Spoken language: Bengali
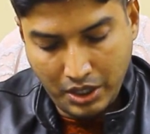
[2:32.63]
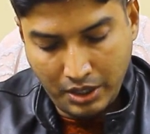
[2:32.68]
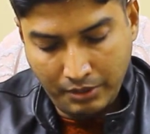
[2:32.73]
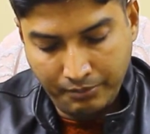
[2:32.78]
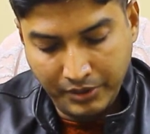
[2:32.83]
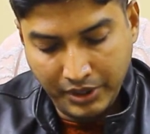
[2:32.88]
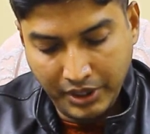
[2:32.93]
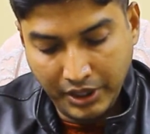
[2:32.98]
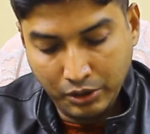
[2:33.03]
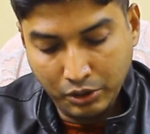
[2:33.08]

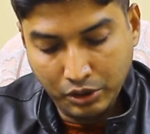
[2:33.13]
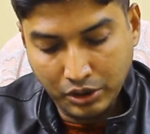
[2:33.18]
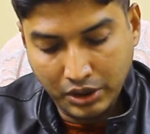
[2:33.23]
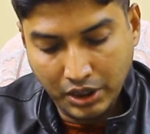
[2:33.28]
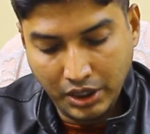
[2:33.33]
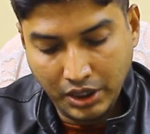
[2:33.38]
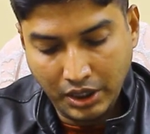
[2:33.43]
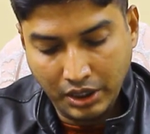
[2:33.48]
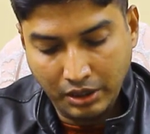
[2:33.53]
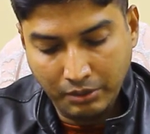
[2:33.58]
আপনার এই
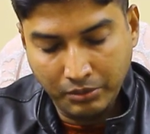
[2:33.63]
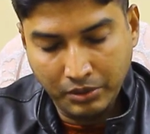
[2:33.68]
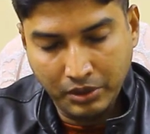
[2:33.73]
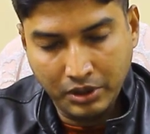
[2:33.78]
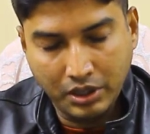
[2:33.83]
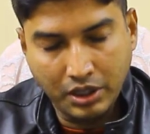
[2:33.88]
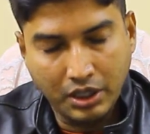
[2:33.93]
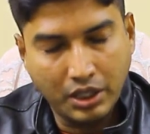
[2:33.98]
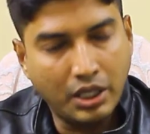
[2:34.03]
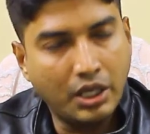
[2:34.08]
কথা
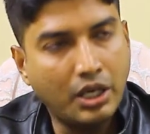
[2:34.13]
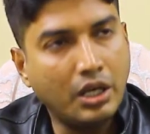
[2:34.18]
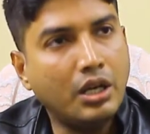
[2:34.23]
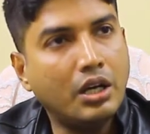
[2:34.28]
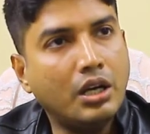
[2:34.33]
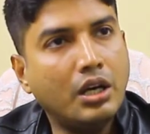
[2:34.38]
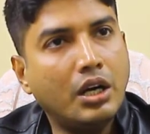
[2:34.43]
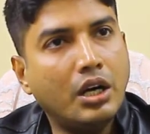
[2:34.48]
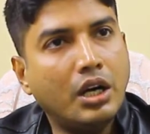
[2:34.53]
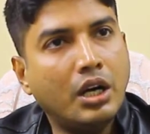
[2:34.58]
আমার
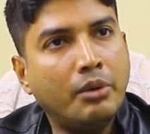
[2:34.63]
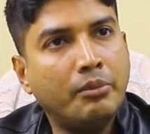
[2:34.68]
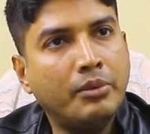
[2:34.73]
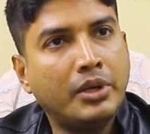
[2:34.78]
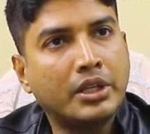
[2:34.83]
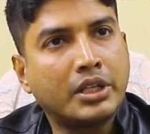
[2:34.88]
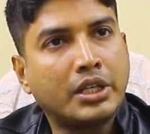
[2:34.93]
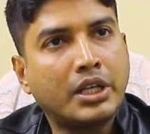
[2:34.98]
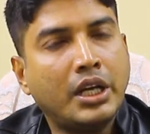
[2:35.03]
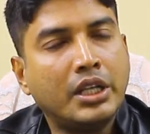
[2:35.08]

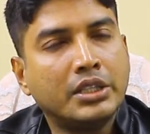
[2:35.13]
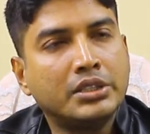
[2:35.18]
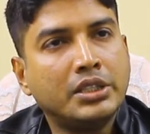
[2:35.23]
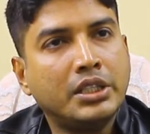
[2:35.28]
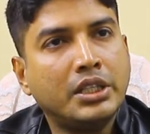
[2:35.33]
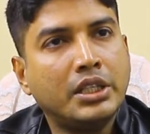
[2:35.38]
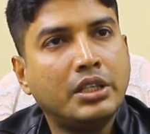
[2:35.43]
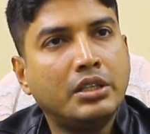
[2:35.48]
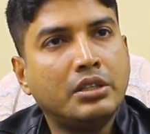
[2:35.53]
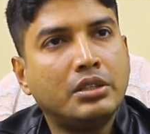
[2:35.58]
আমার
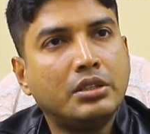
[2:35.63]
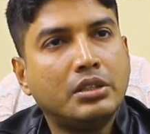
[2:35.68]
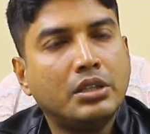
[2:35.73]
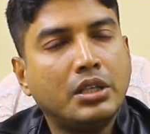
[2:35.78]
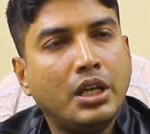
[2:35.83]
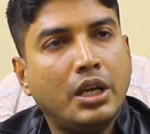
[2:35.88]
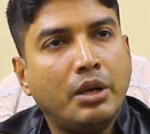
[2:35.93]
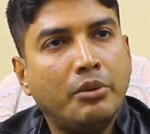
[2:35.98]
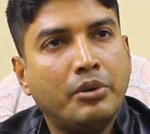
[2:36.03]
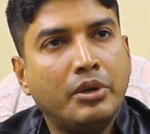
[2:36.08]
কাজের
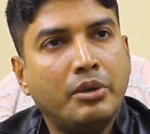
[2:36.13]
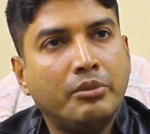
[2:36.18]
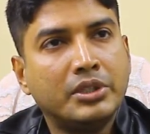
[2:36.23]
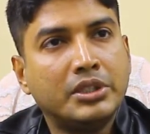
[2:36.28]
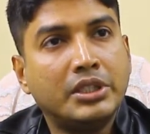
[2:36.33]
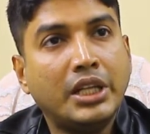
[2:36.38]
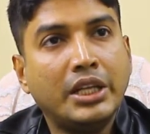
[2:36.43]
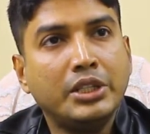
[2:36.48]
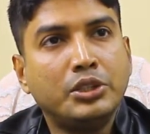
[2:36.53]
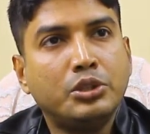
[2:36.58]
এবং আমার
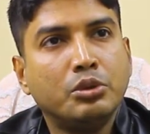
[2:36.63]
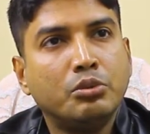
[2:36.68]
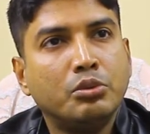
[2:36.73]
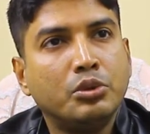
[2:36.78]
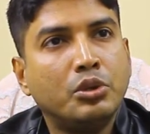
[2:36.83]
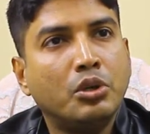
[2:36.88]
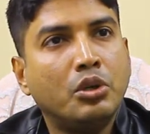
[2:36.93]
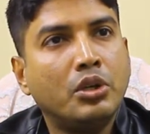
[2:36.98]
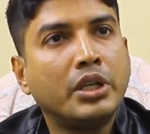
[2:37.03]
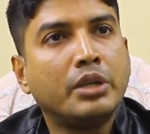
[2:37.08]

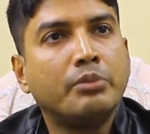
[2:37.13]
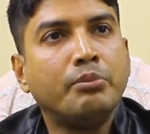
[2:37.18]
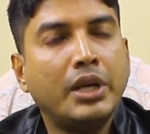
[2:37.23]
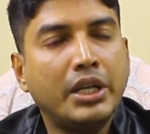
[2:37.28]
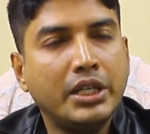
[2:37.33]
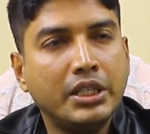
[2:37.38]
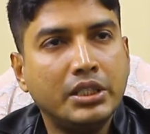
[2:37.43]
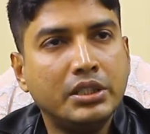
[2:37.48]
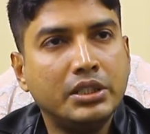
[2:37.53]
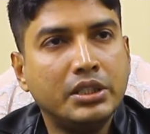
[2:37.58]
দায়িত্ববোধ অনেক
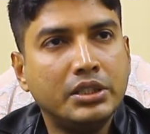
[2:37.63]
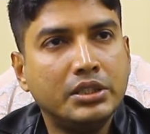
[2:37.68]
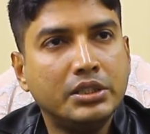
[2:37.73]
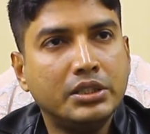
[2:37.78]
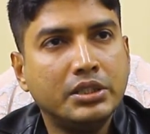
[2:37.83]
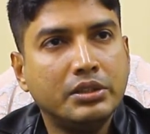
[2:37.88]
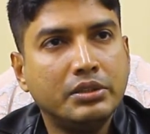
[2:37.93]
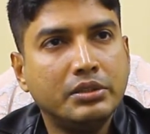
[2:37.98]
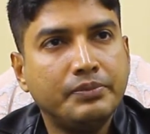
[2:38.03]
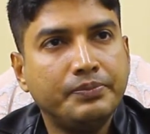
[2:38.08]
বাড়িয়ে
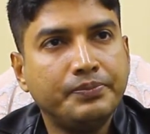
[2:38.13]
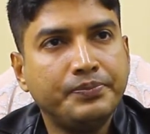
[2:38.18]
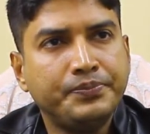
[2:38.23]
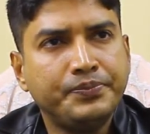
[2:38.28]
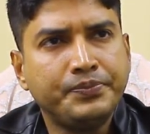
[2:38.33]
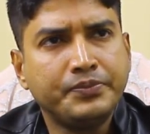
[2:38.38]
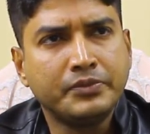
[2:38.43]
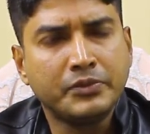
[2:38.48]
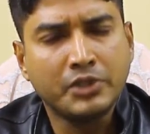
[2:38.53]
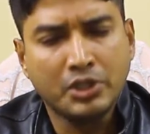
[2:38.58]
দিয়েছে
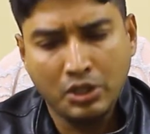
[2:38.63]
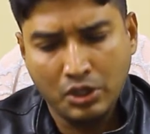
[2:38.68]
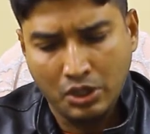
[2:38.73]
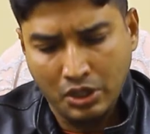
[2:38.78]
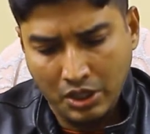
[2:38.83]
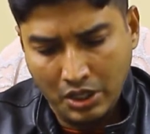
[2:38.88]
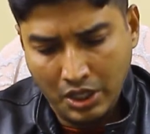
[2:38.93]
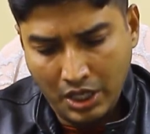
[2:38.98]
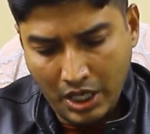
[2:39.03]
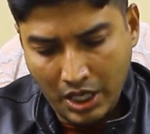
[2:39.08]

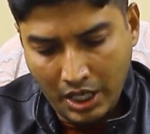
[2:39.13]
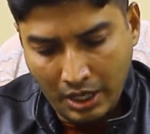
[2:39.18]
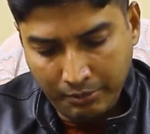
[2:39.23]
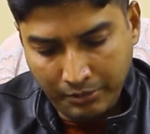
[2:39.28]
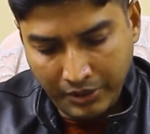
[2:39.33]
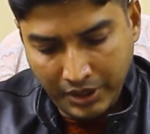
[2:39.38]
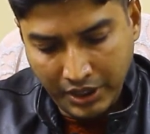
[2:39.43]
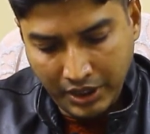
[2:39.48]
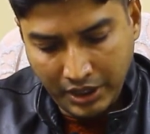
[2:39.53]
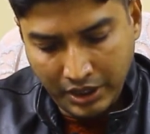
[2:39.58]

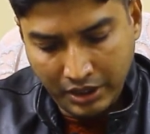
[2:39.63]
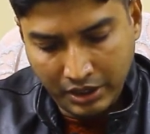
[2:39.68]
আমি